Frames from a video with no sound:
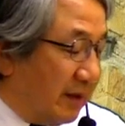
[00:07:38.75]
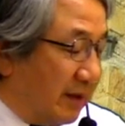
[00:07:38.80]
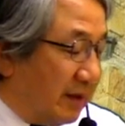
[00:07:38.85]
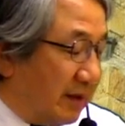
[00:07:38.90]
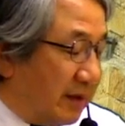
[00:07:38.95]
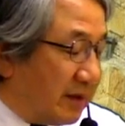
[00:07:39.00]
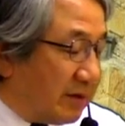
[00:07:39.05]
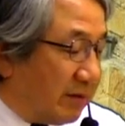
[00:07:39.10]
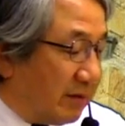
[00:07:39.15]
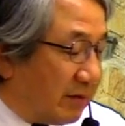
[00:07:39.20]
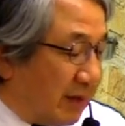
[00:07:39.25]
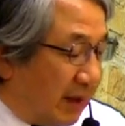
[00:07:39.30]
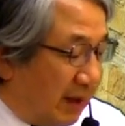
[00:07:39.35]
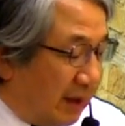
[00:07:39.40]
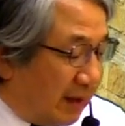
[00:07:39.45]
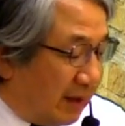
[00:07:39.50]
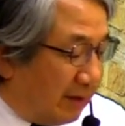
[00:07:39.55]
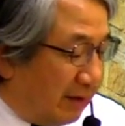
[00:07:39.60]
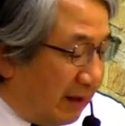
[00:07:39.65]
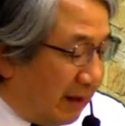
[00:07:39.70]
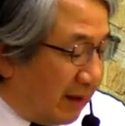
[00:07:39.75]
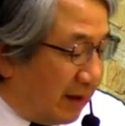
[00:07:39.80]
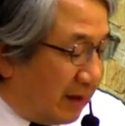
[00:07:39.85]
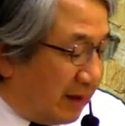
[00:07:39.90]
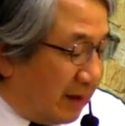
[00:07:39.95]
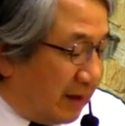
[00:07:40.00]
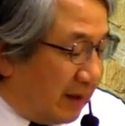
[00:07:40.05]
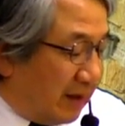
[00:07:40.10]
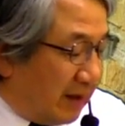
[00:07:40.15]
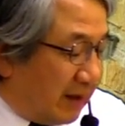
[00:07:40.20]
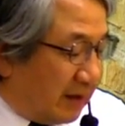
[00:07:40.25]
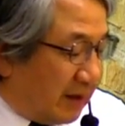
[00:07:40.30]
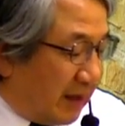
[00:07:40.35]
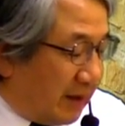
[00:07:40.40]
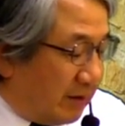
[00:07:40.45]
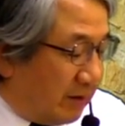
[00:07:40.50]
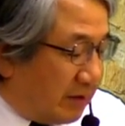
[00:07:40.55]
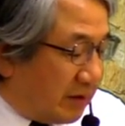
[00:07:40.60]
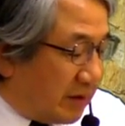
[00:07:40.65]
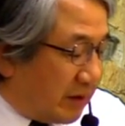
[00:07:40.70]
でその彼らは
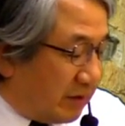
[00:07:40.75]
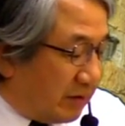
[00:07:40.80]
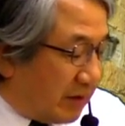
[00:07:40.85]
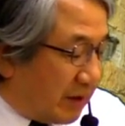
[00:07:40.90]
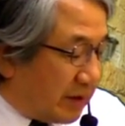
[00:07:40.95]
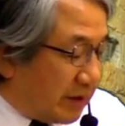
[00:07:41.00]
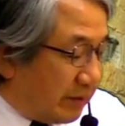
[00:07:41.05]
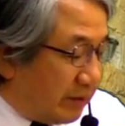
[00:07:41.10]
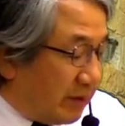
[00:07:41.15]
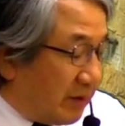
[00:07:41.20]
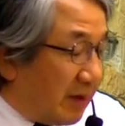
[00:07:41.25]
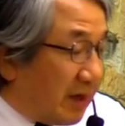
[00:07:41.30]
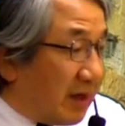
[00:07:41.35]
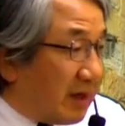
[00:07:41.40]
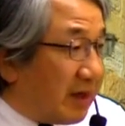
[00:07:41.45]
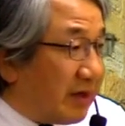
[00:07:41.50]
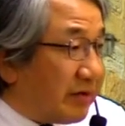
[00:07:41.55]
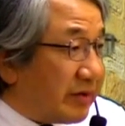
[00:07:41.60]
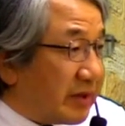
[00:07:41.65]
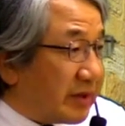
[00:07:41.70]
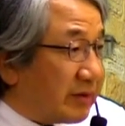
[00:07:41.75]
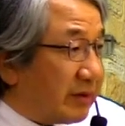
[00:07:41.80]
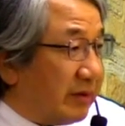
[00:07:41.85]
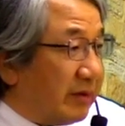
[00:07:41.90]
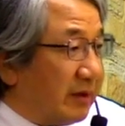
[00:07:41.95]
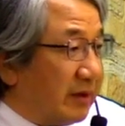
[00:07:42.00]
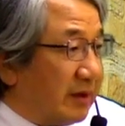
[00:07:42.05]
何をしているのか自分でわからないんですと